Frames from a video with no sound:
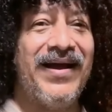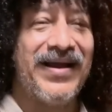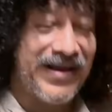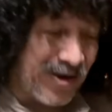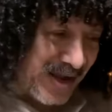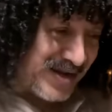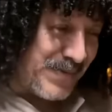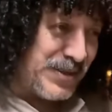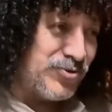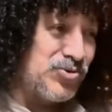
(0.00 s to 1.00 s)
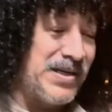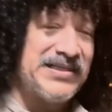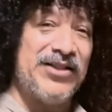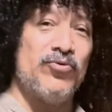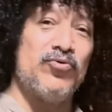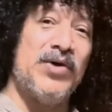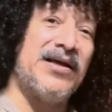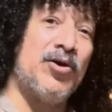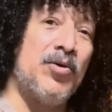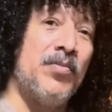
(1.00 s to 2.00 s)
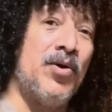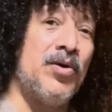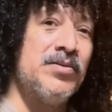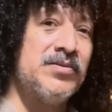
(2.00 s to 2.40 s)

Kalau agama itu cuma satu, Tuhan akan ngomong.